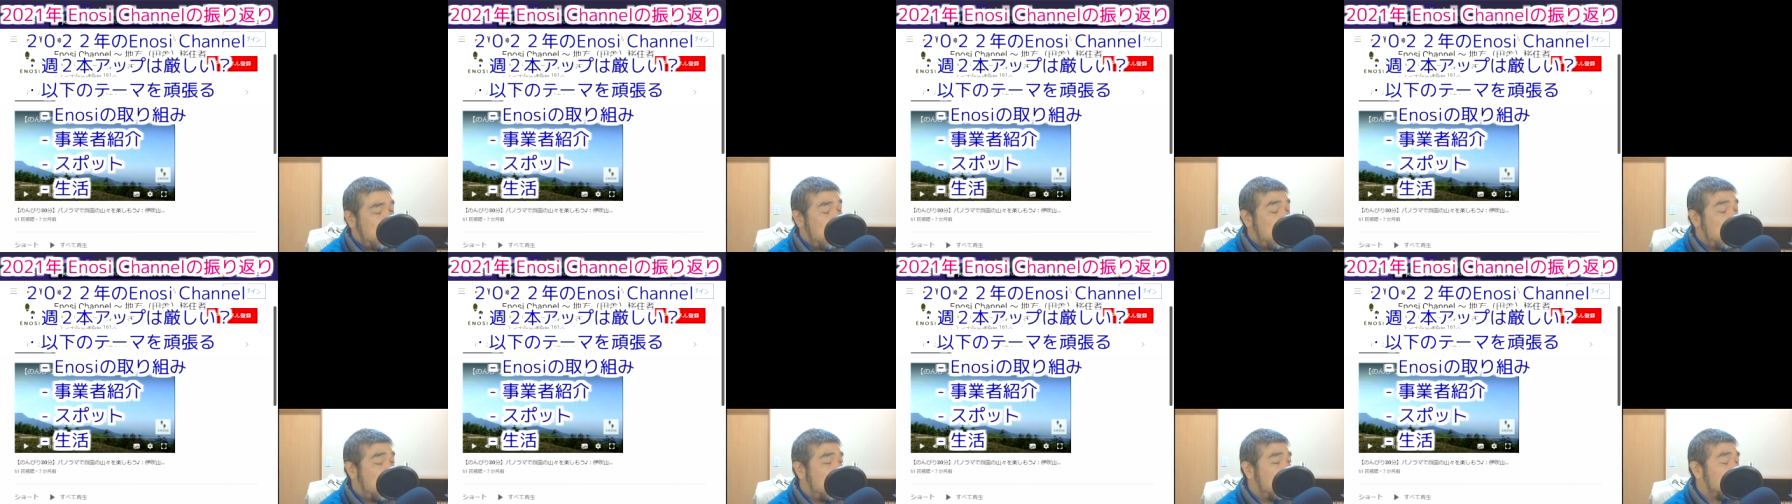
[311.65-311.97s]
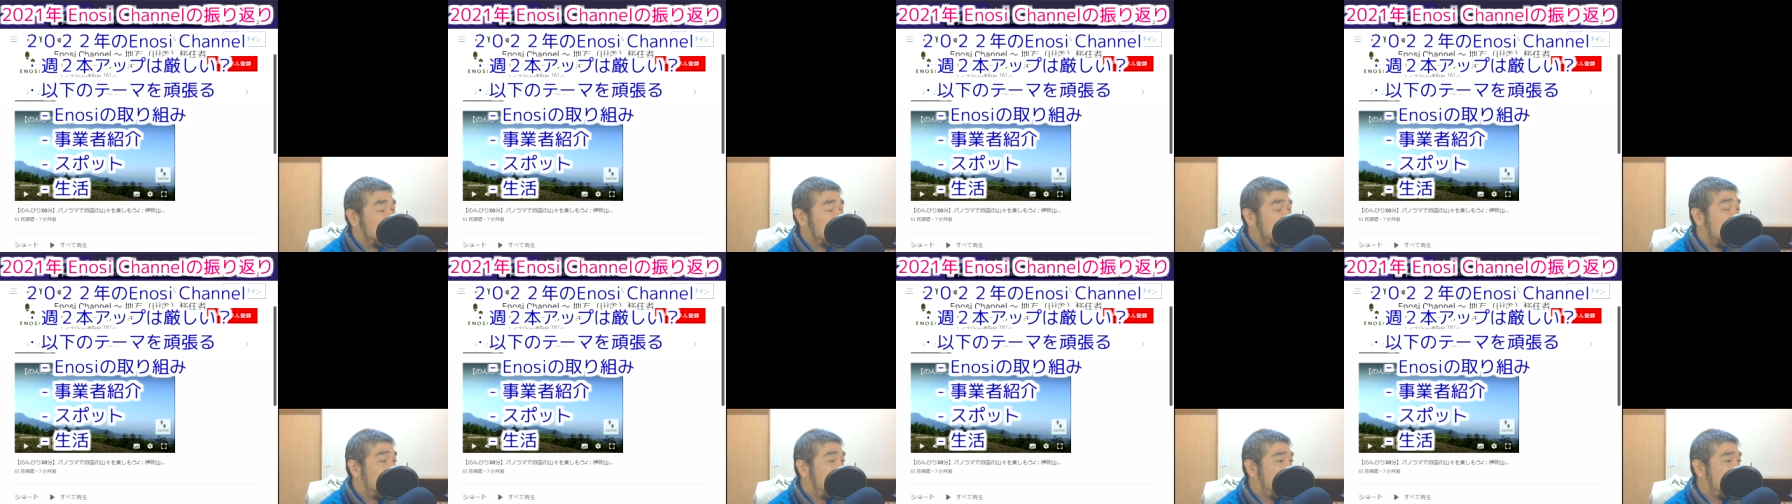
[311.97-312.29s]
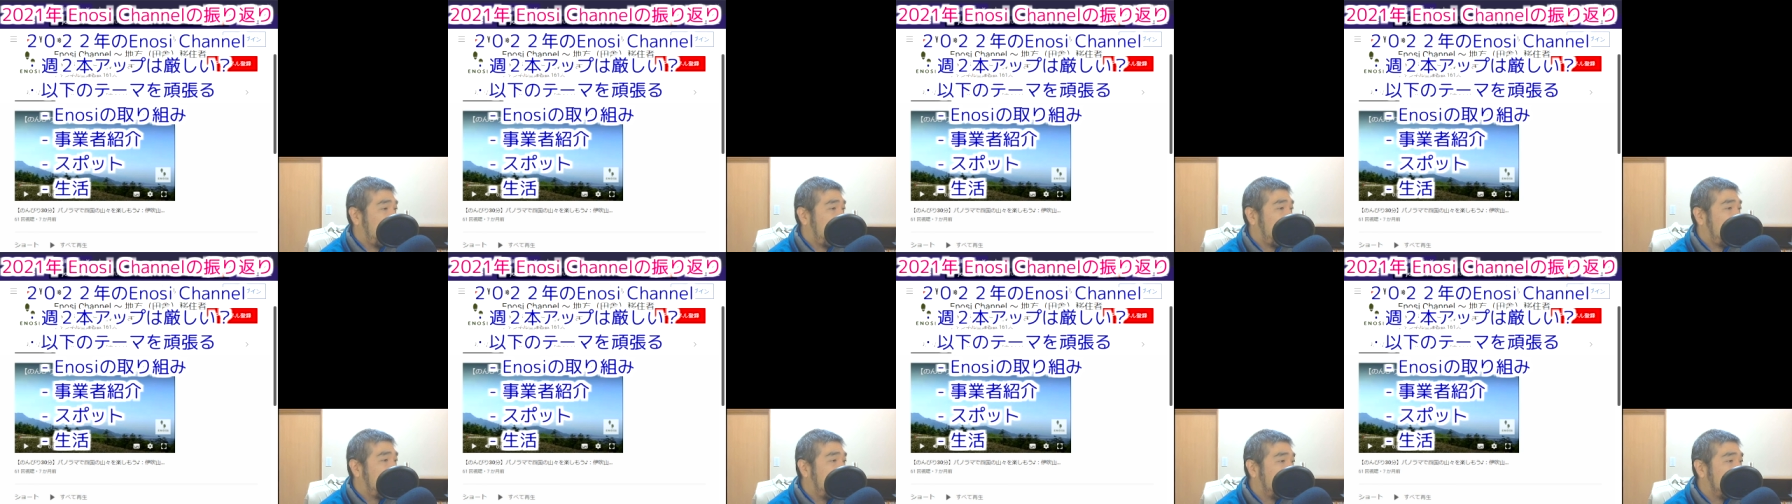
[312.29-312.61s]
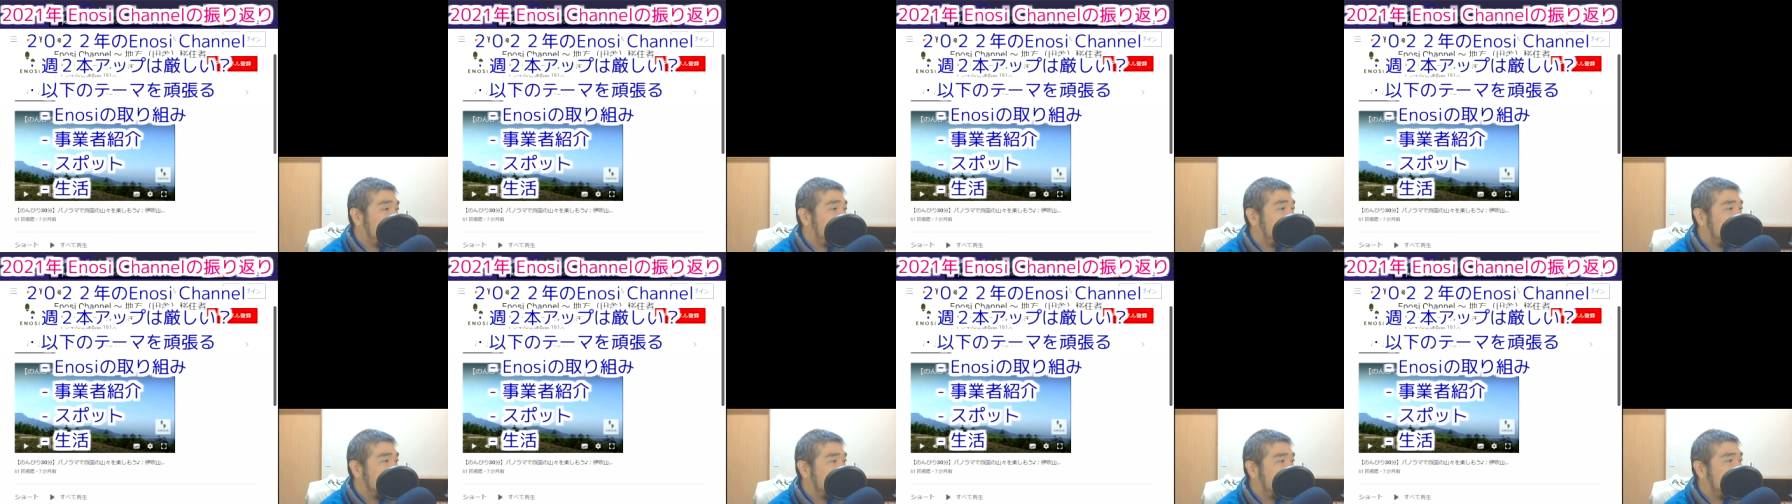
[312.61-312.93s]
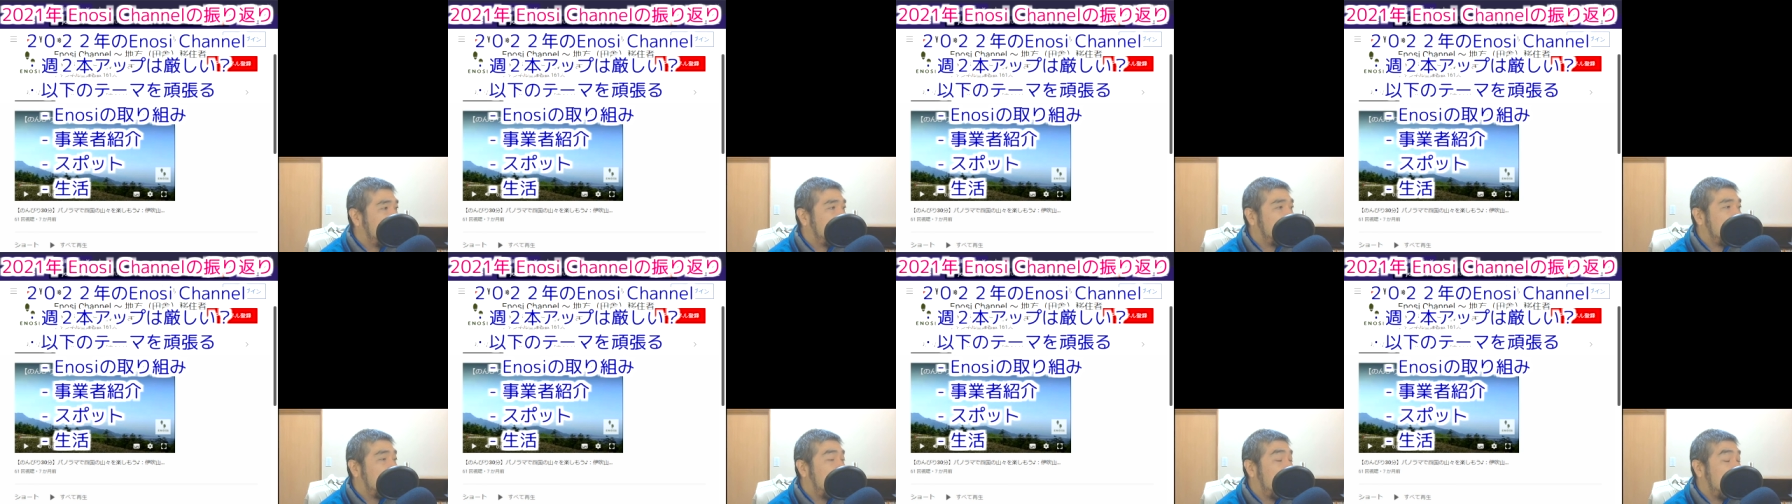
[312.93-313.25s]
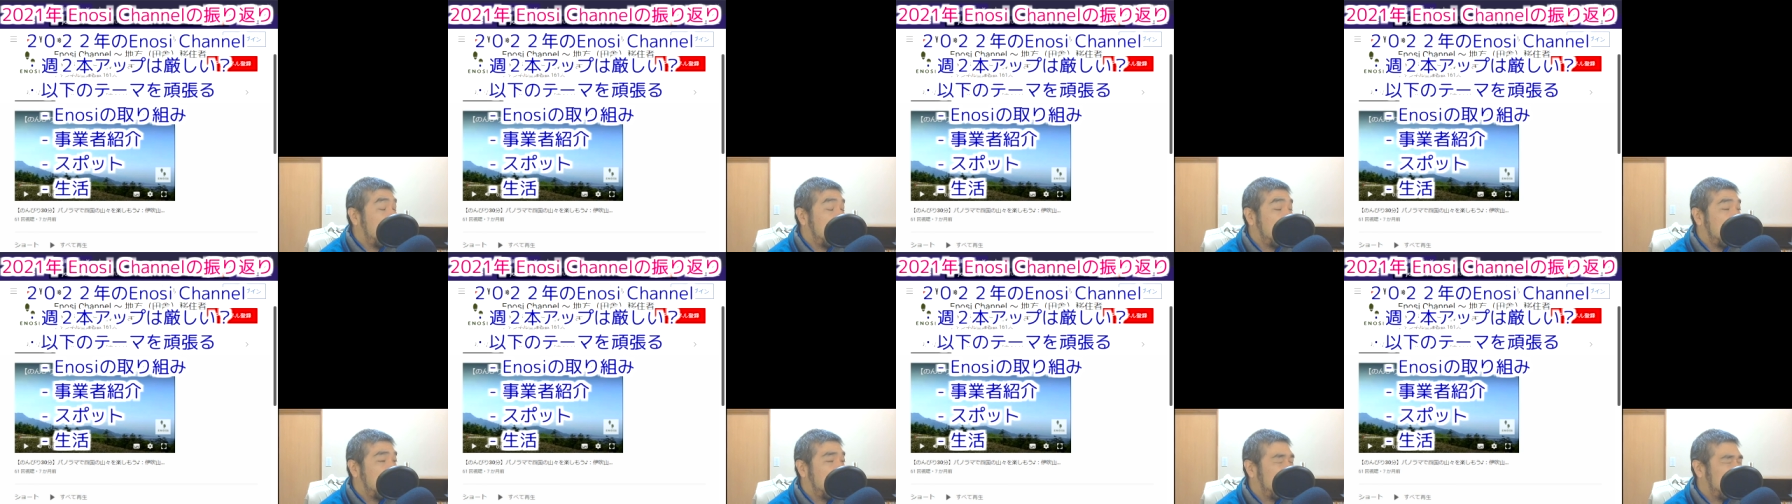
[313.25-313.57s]
アーカイブできていくかっていうのが
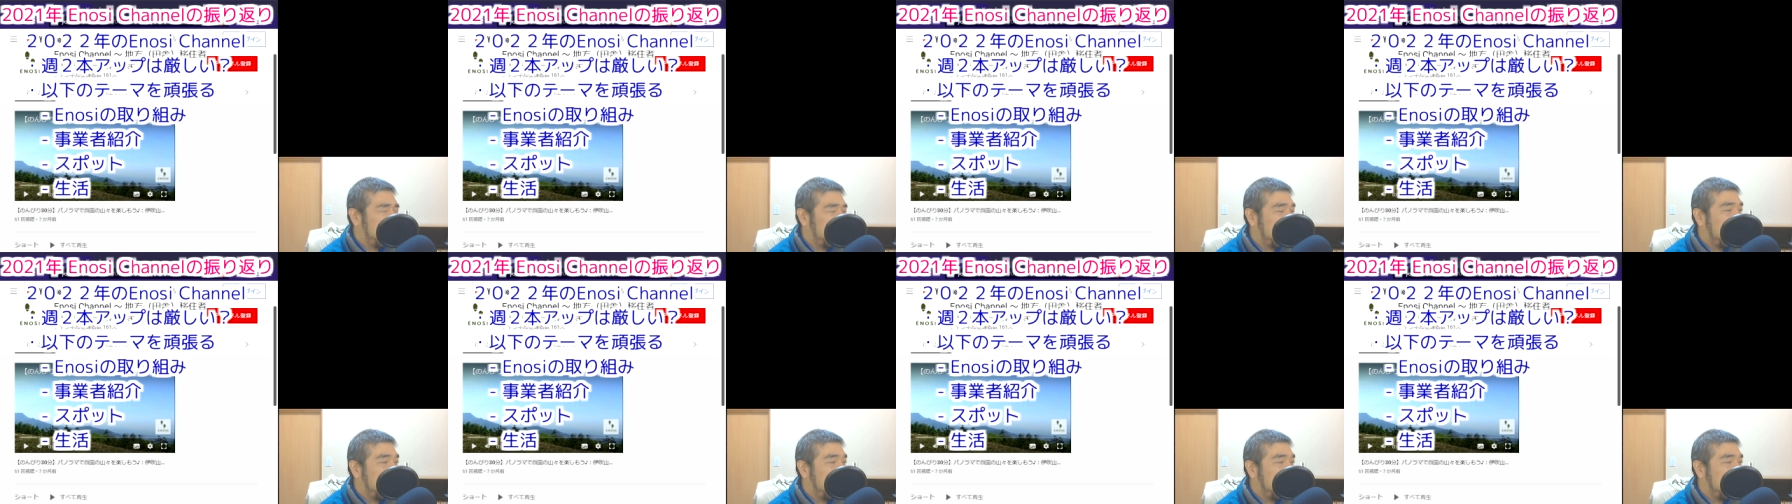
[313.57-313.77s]
ま